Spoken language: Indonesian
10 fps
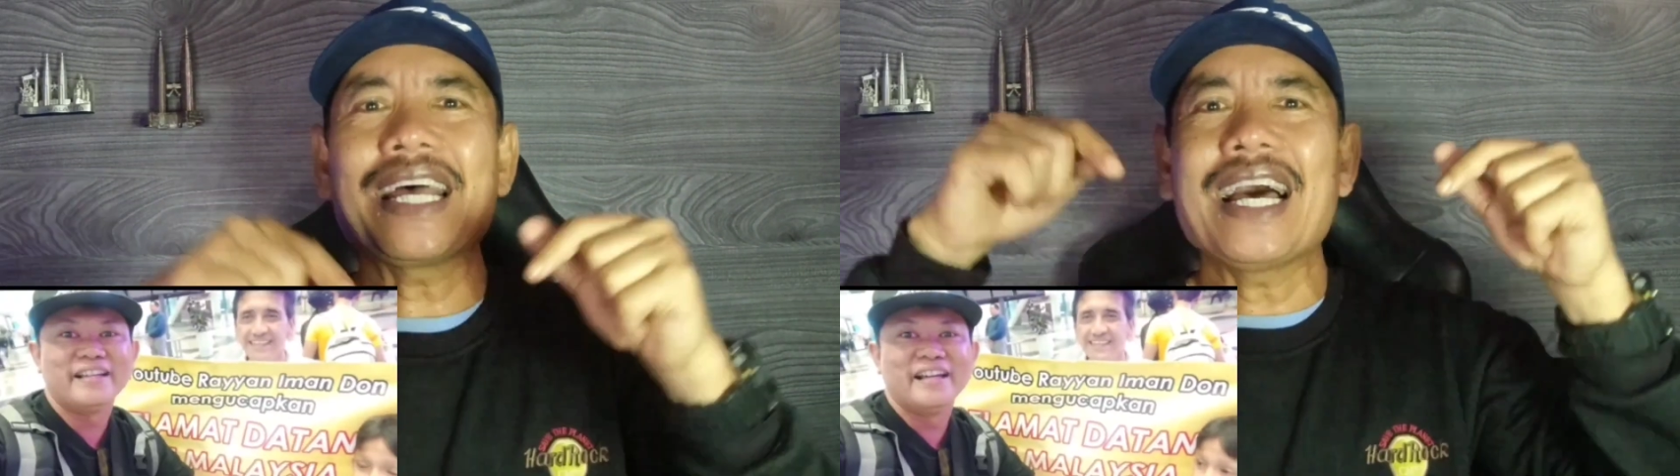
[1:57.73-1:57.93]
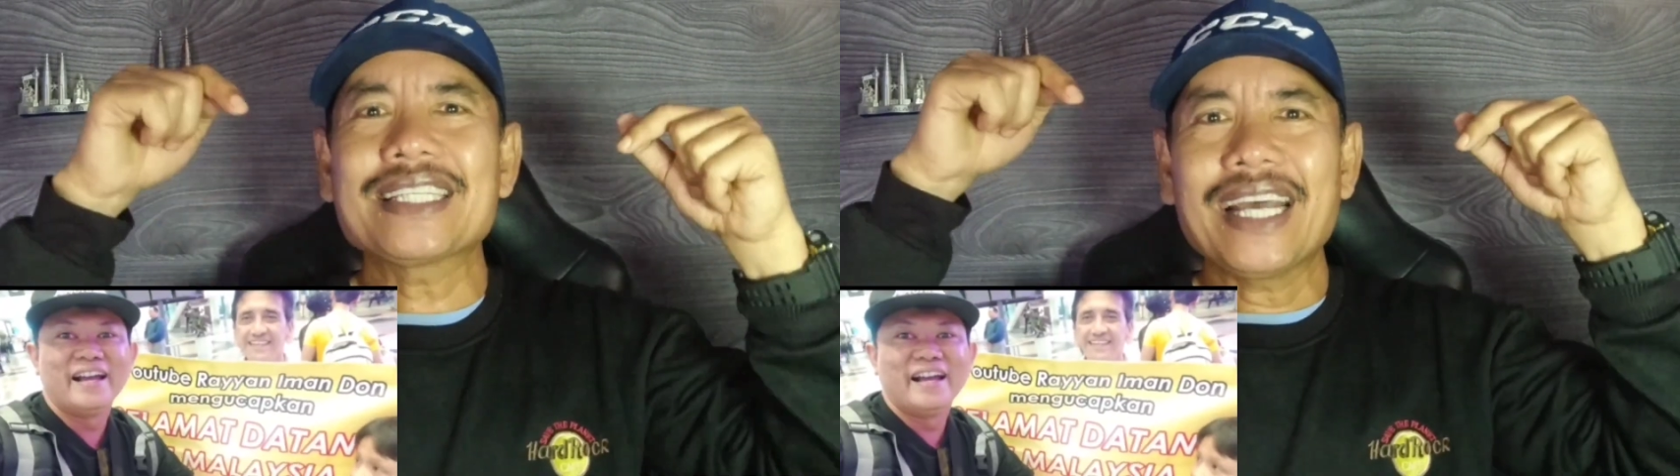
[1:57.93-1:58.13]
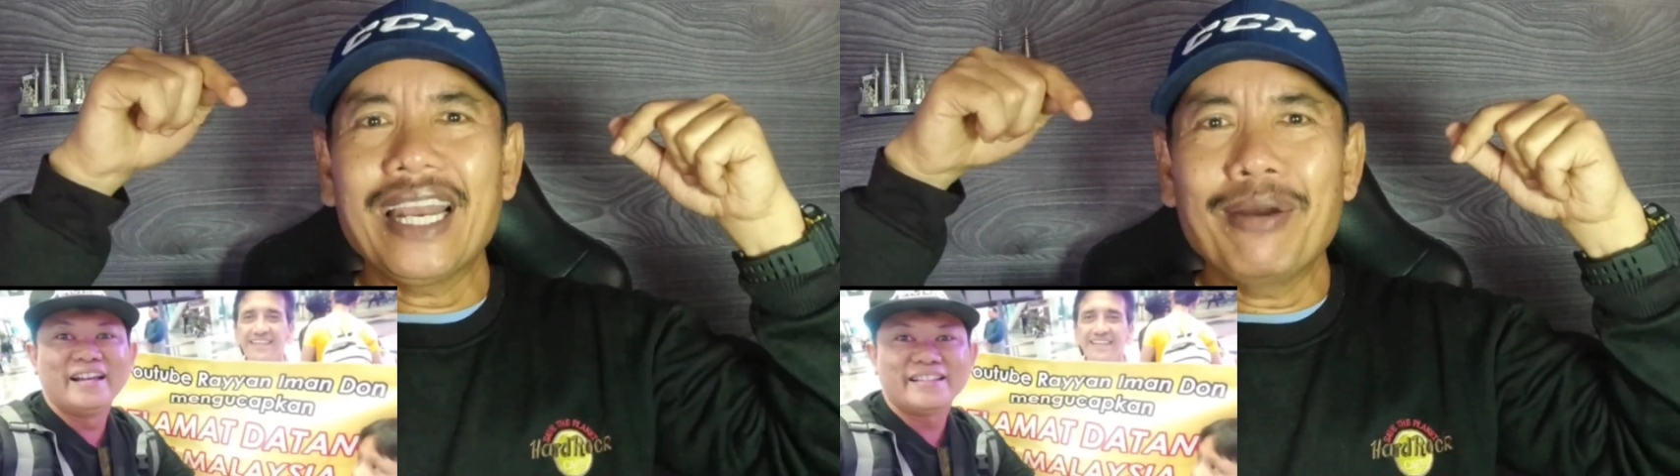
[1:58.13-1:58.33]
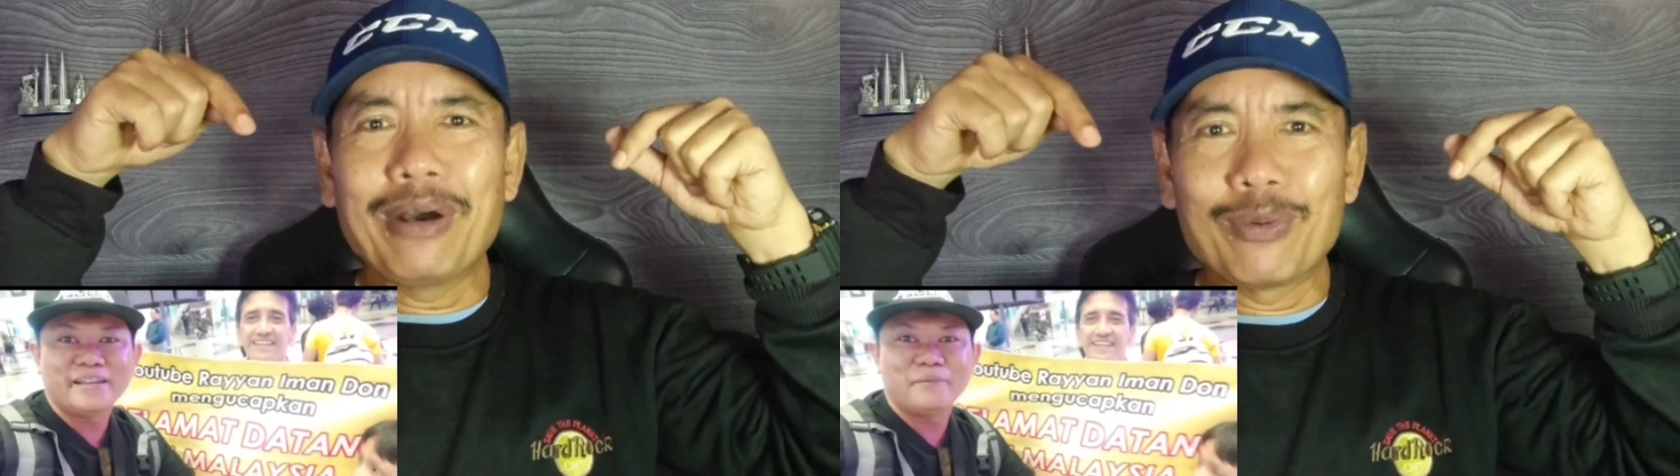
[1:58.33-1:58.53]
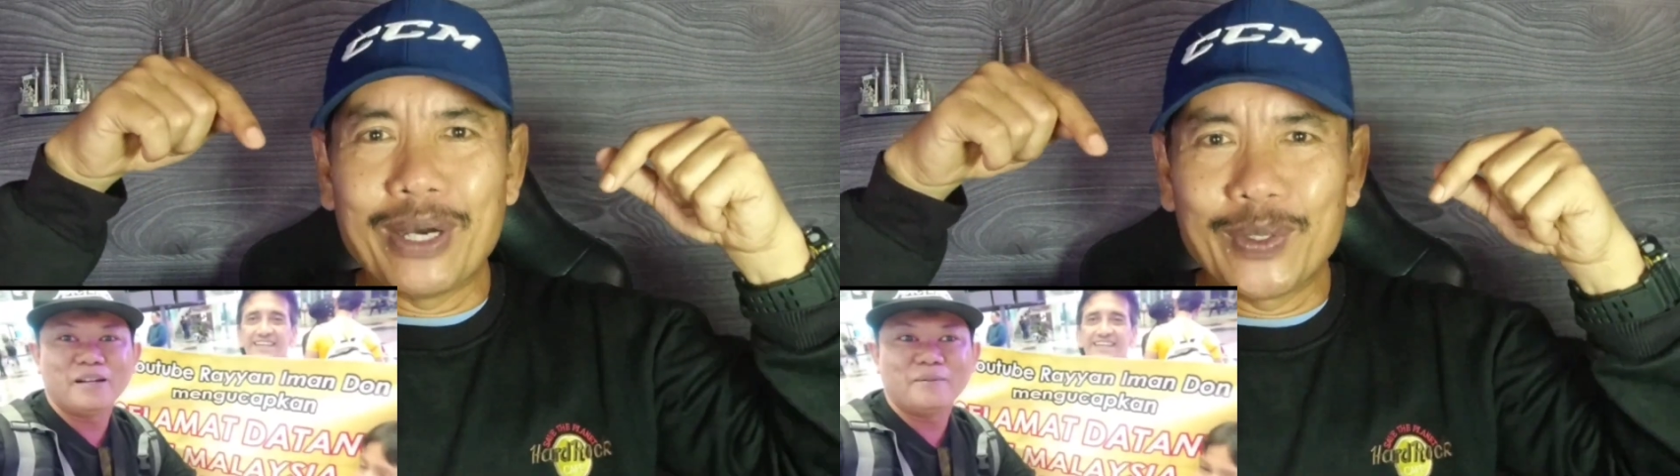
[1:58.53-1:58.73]
saat sekarang
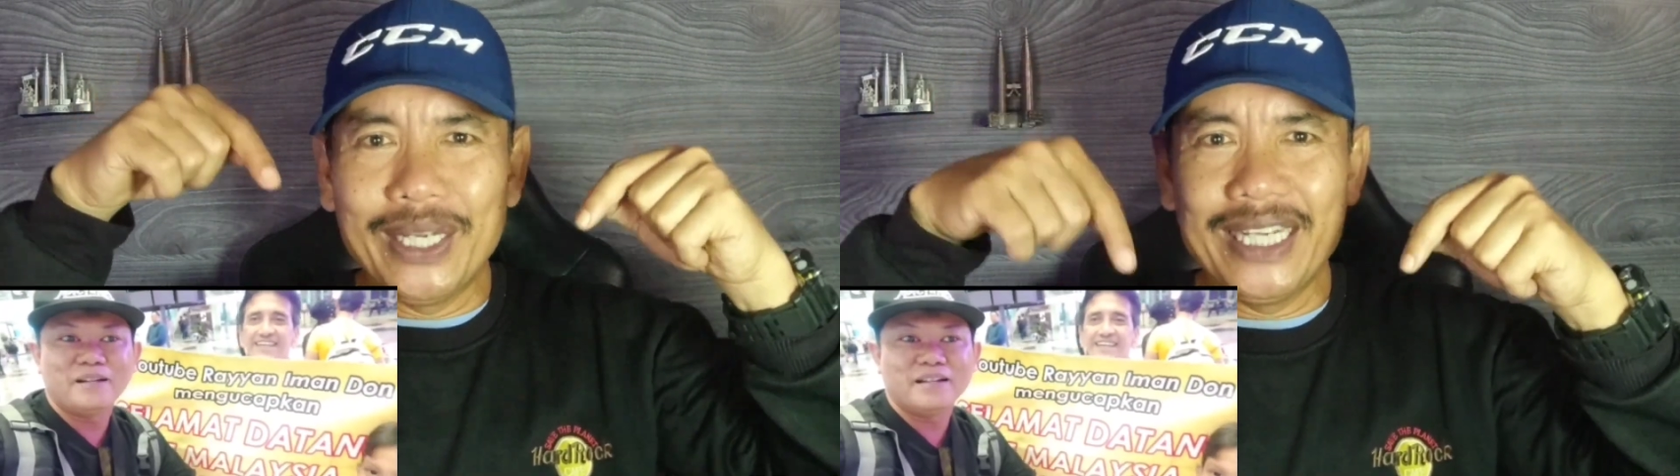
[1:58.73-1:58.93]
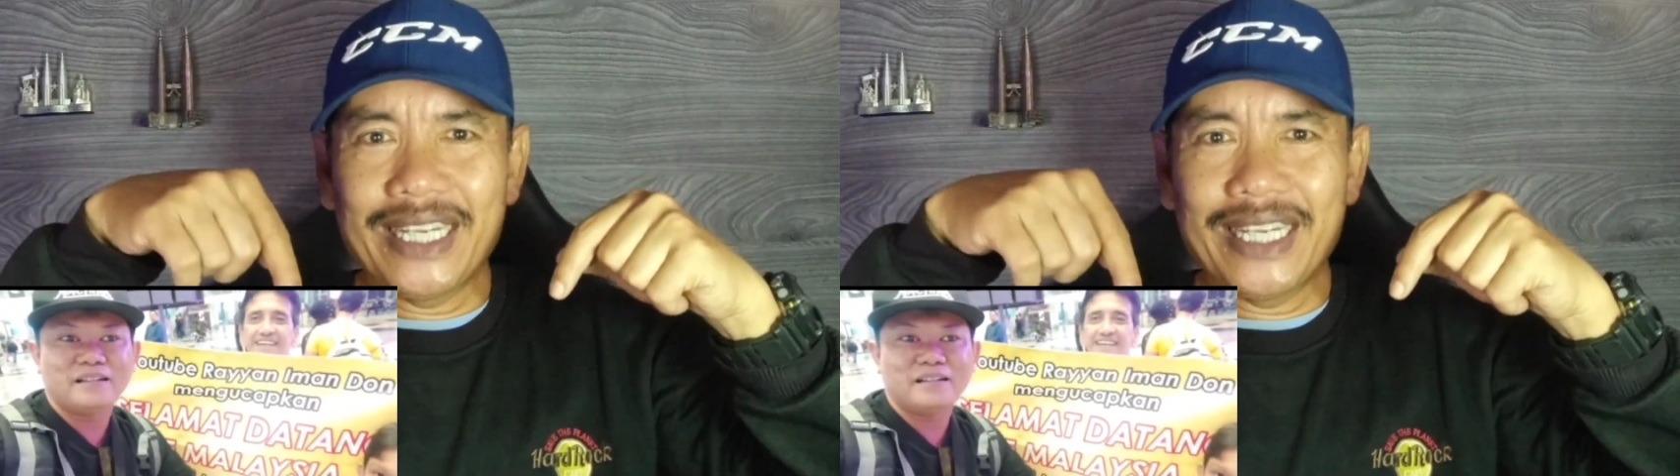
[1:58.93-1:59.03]
baru-baru ini